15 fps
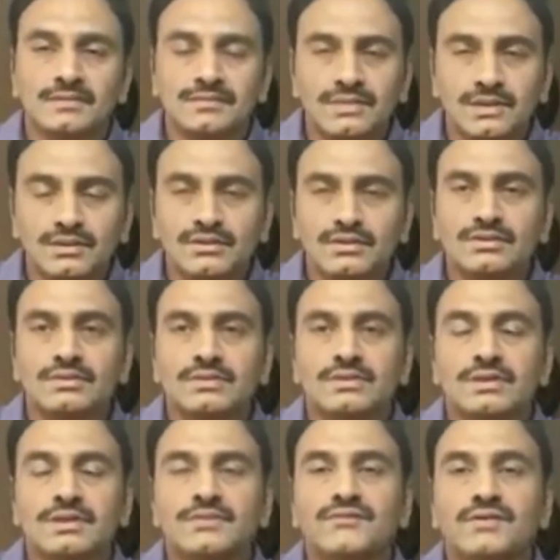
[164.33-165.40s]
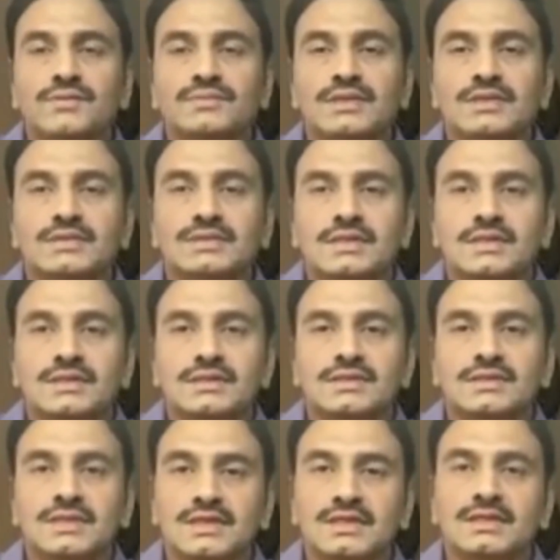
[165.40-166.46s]
మీరు ఇన్ఫామ్ చేస్తే
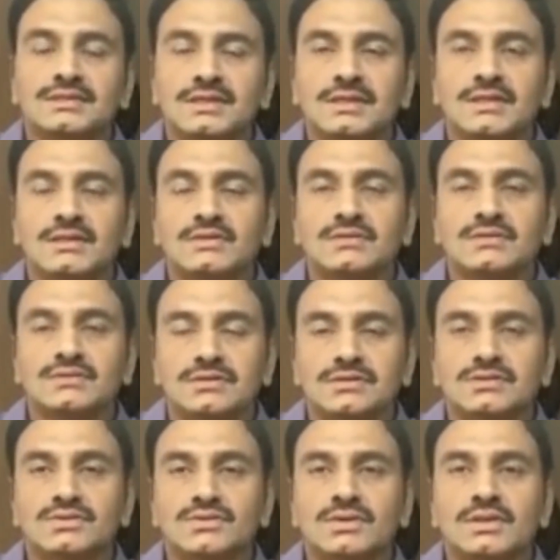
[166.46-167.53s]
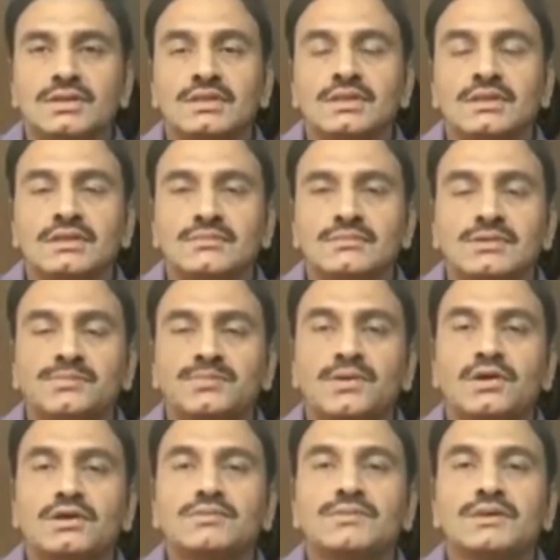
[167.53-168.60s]
తగిన చర్యలు తీసుకొని ఈ
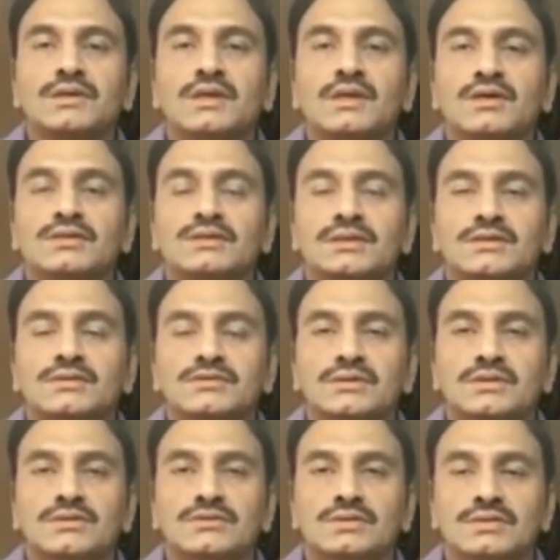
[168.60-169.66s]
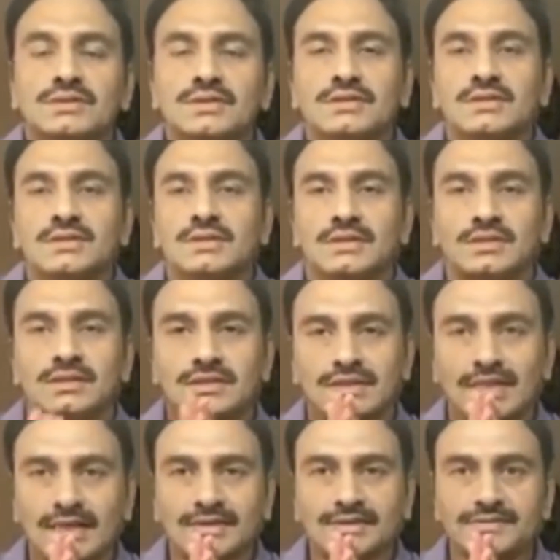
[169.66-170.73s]
ప్లాట్ మీకు అలాట్ చేయడం జరుగుతుంది
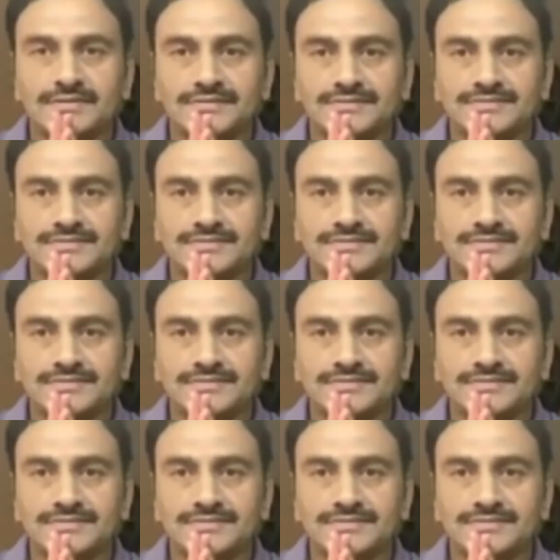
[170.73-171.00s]
థ్యాంక్ యూ